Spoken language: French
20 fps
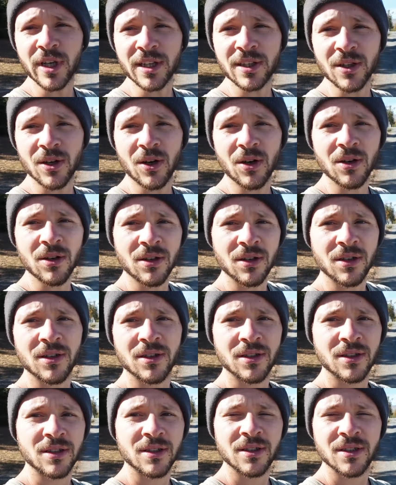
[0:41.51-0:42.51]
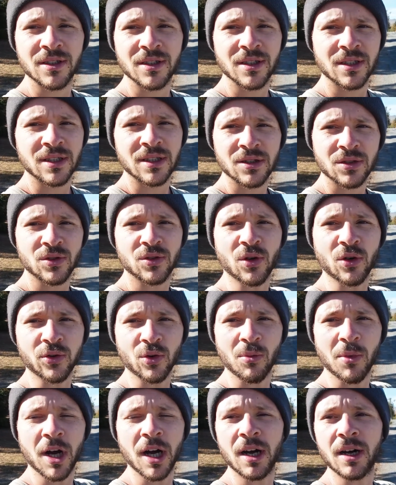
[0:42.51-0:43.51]
t'attends, tu t'en
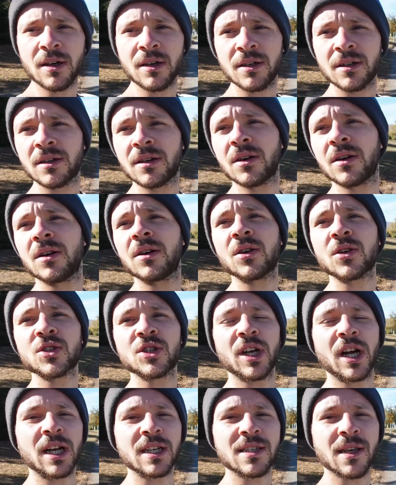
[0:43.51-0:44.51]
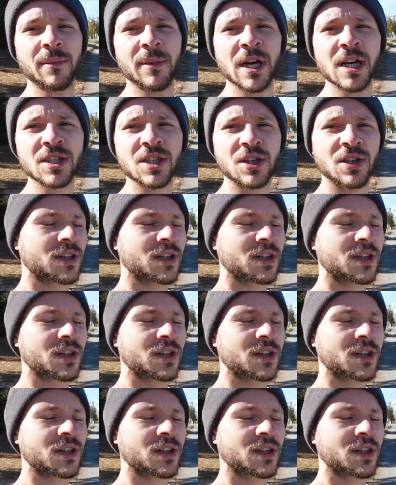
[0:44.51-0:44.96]
tomberas, en général ça marche.